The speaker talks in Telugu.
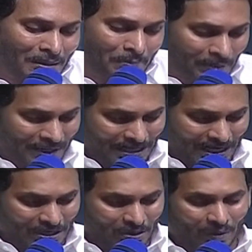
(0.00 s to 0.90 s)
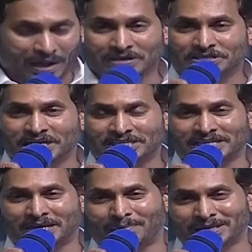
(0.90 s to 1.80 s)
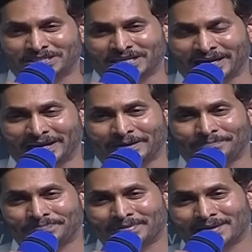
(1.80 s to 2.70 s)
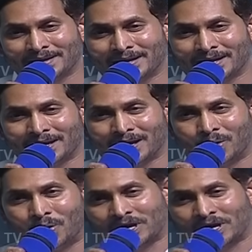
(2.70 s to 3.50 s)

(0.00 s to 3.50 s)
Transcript: ప్రజలకు వాళ్ళు చేసిన మంచి ఒక